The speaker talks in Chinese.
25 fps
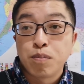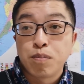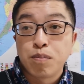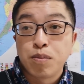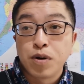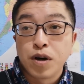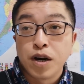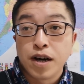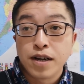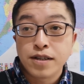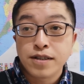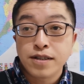
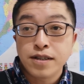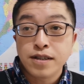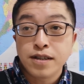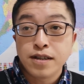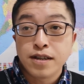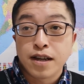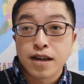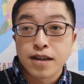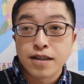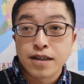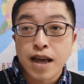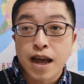博尽
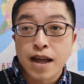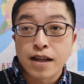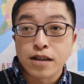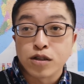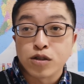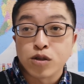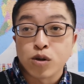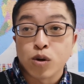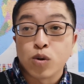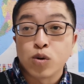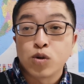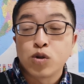了眼
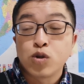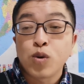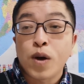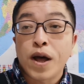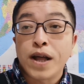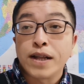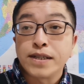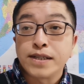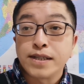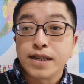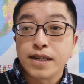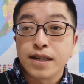球，
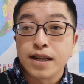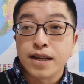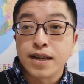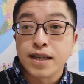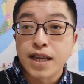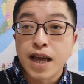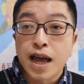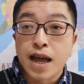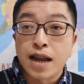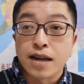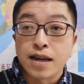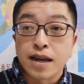赚尽了
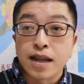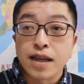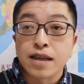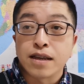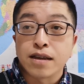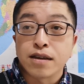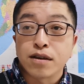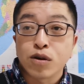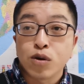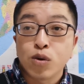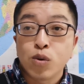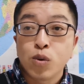眼
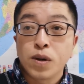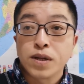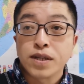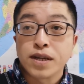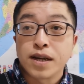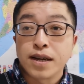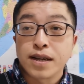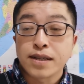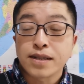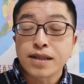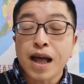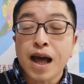泪，获
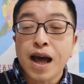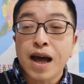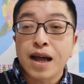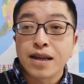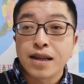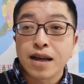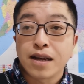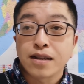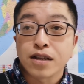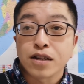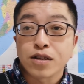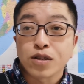得了大
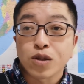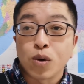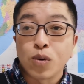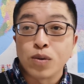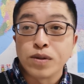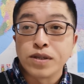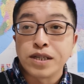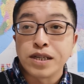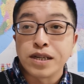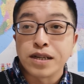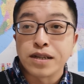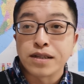量的
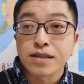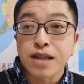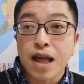同情。